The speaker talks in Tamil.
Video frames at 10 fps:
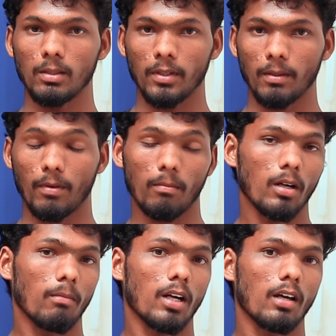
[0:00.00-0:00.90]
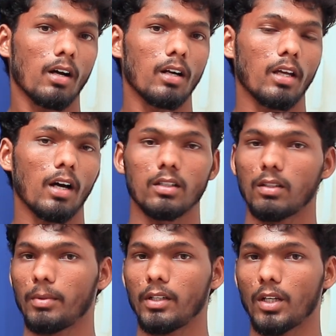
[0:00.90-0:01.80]
சேர்ந்த மிக பிரபலமான ஆள் யார்
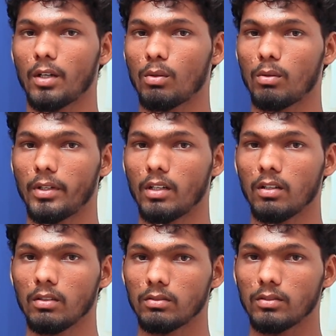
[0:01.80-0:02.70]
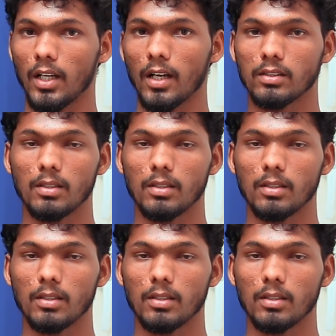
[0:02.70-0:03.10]
அப்படின்னு கேட்டோம் அப்படின்னா தங்க